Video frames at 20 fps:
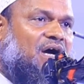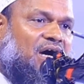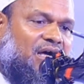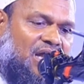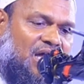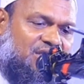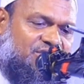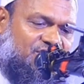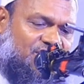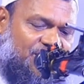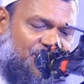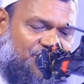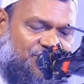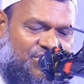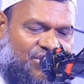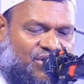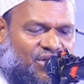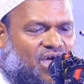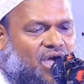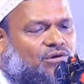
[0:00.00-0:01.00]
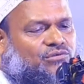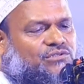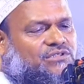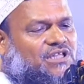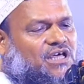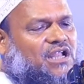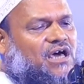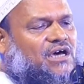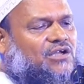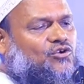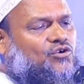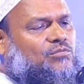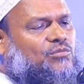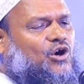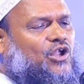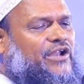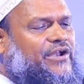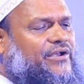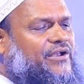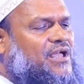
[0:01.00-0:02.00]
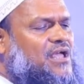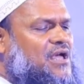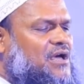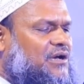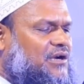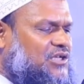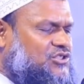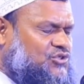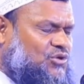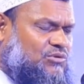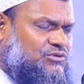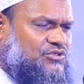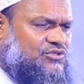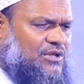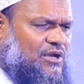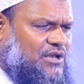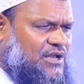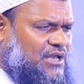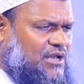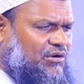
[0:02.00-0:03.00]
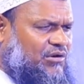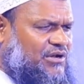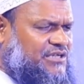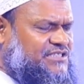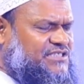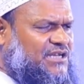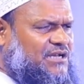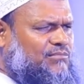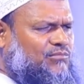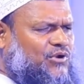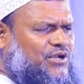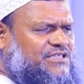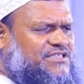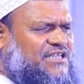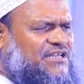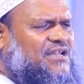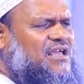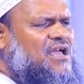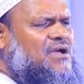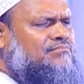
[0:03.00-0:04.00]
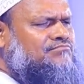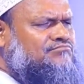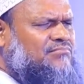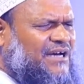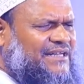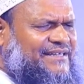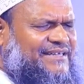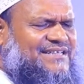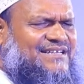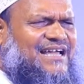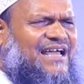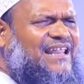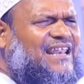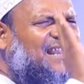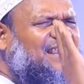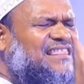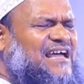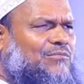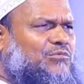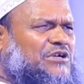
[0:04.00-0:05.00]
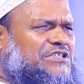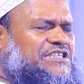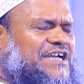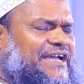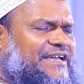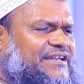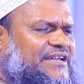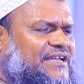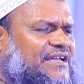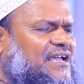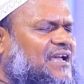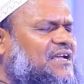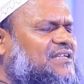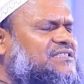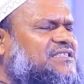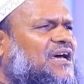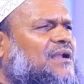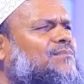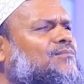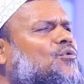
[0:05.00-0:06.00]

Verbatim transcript: আনাস রাজি আল্লাহ তালাহ বলেন রসুল সাল্লাহ আলি সাল্লাম বলেছেন মান কেন দাবা নে যার